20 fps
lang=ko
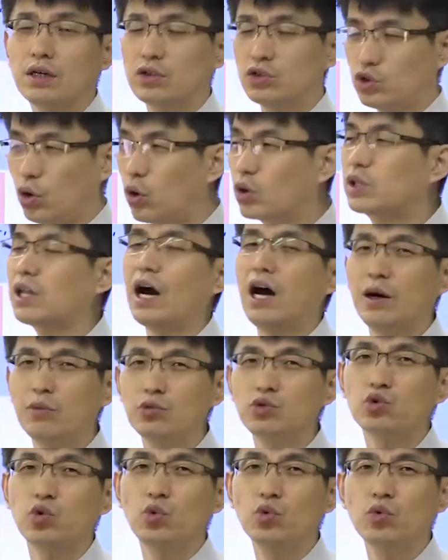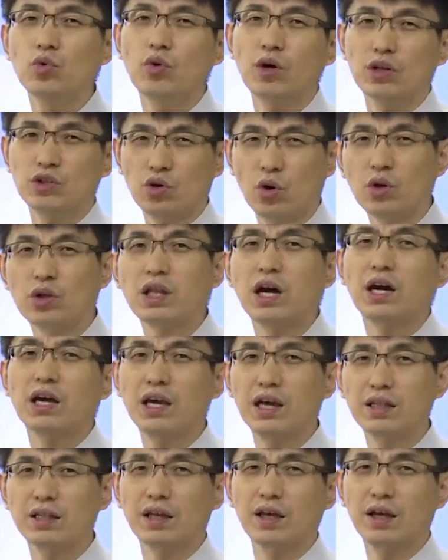적당하면 좋은 거야.
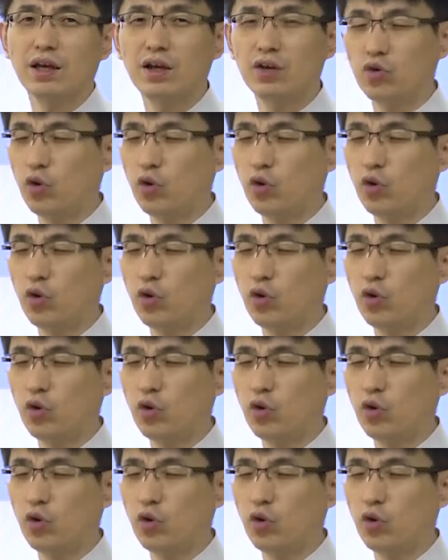적당해야 돼.